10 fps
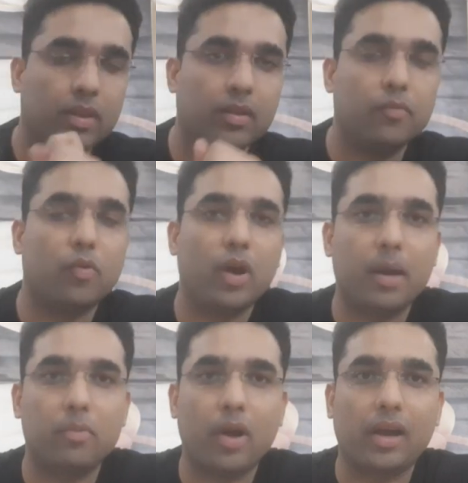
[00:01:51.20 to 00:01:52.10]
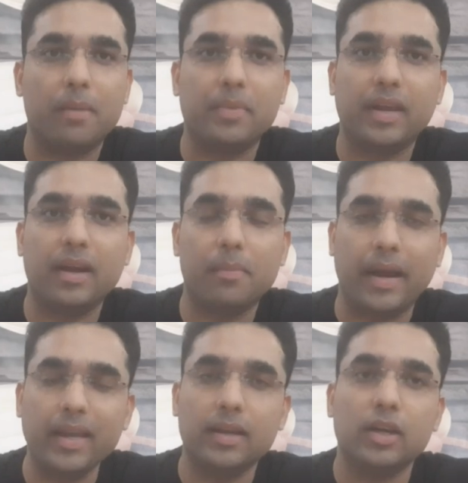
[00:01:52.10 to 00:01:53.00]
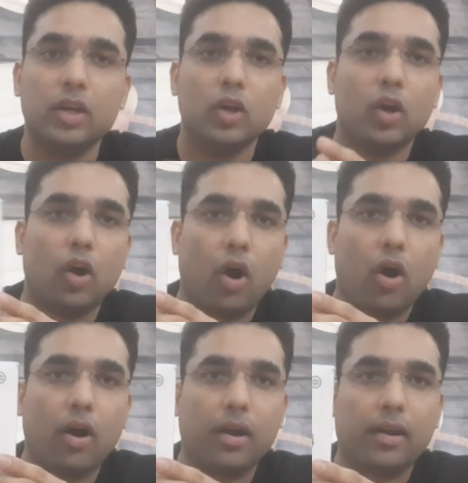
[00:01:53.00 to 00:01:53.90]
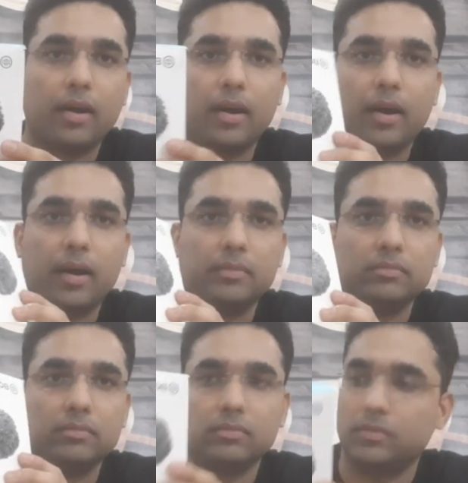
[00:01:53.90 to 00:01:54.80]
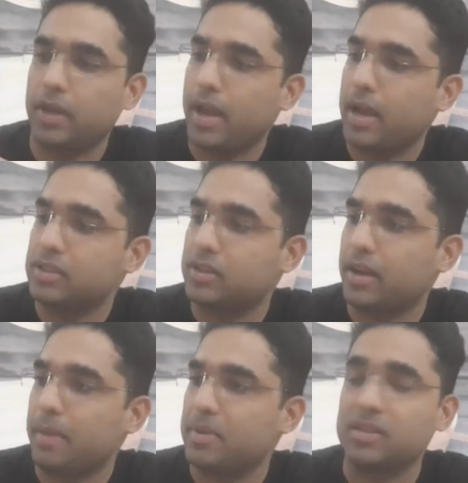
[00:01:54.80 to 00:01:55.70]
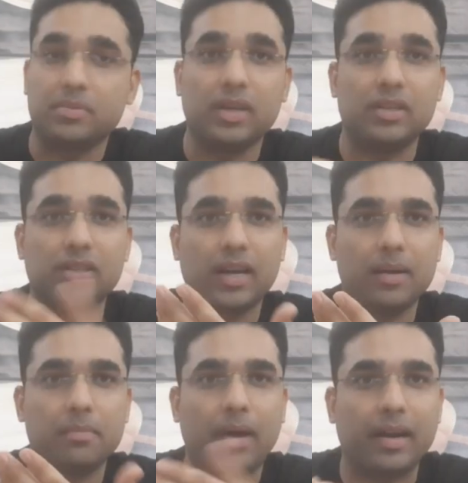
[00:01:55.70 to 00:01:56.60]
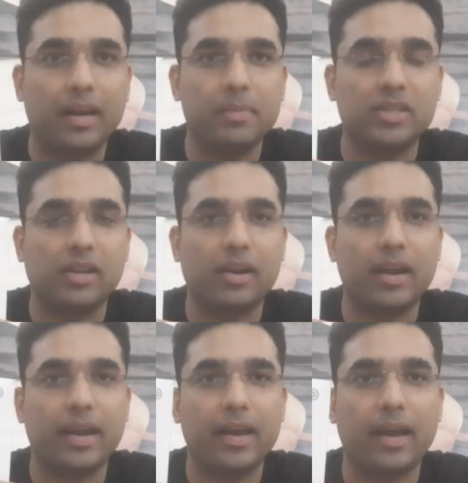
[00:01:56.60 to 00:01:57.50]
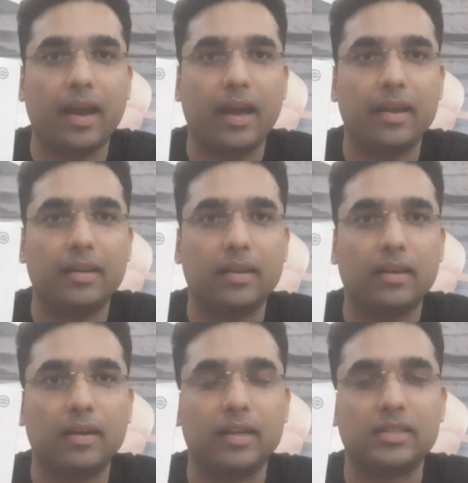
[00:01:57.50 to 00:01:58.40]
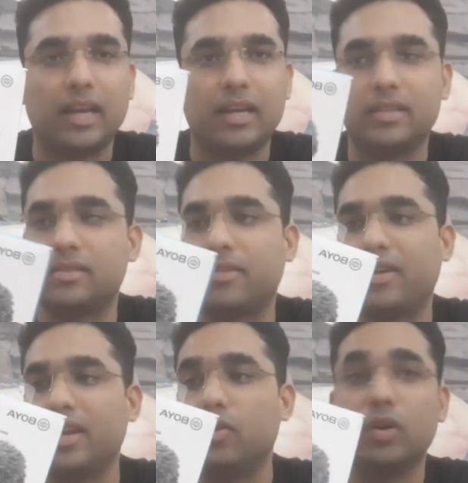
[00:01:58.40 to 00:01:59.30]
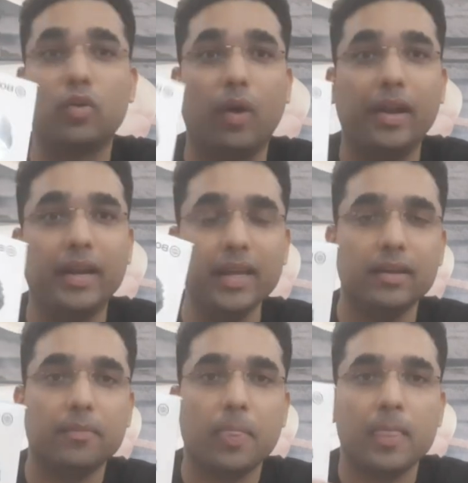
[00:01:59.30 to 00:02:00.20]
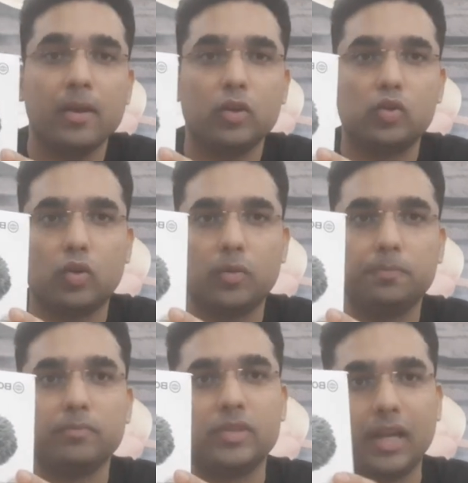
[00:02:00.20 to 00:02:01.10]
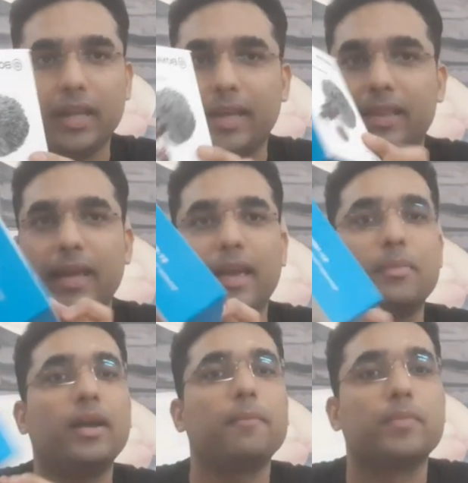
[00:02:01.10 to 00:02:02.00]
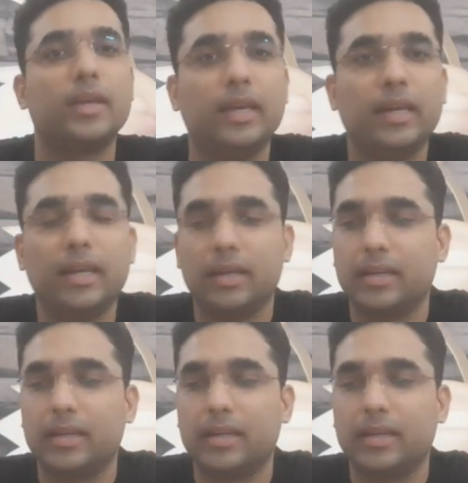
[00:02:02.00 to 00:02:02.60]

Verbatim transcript: बोया बोया कंपनी का माइक और ये आज के टाइम में सबसे अच्छा मार्केट में चल रहा है एंड इट्स हैज़ अ वेरी गुड क्वालिटी सो चलिए देखते हैं एक बार कि